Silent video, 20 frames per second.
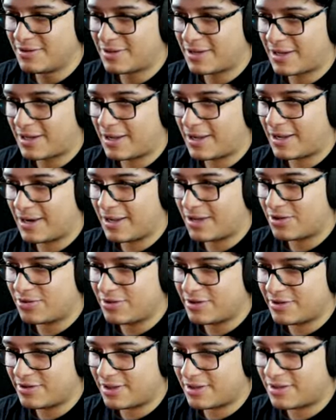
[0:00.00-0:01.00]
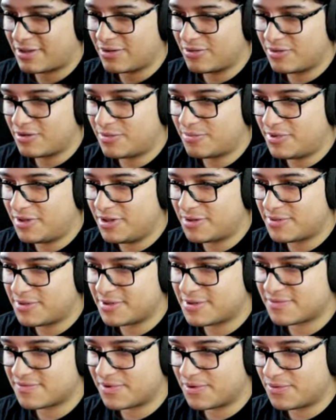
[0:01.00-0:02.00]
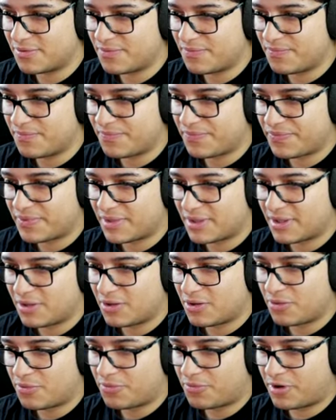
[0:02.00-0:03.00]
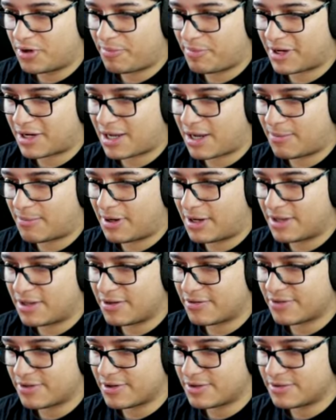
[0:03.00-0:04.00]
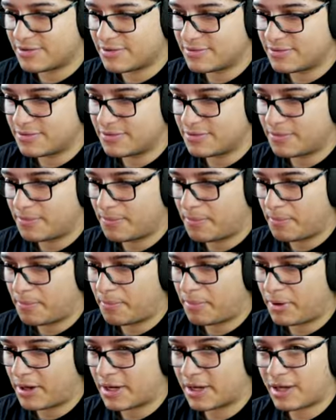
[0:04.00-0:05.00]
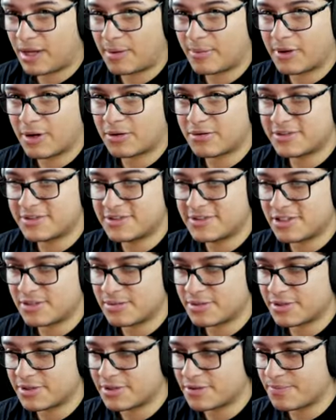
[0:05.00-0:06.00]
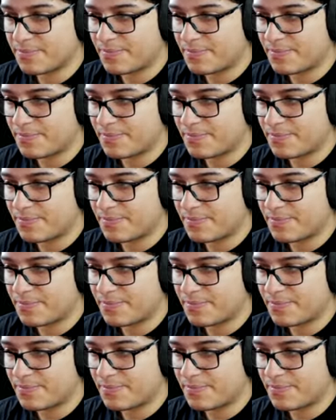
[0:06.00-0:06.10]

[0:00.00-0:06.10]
Caraca, não é que tá tendo neblina mesmo, velho? Pô, é pra acabar, né, velho? Pra acabar com o esquema aqui.